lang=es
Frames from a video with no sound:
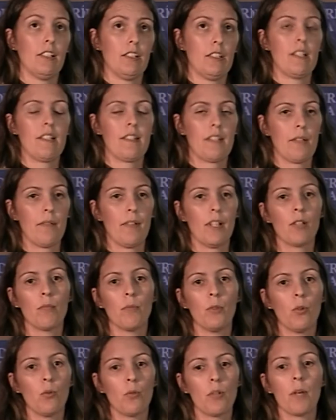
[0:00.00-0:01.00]
se ve
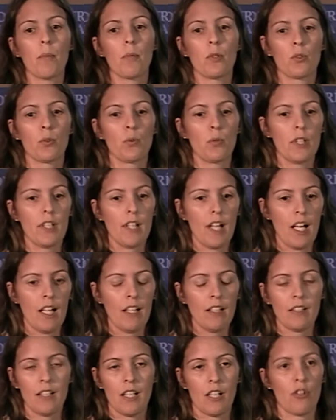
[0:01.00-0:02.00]
como una
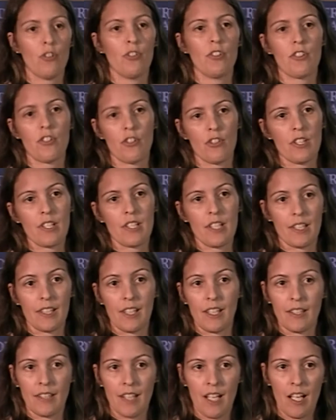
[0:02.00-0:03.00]
oportunidad, las condiciones
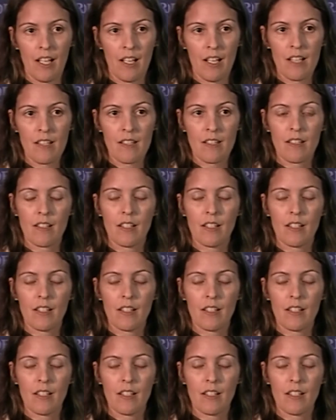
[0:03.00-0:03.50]
están dadas,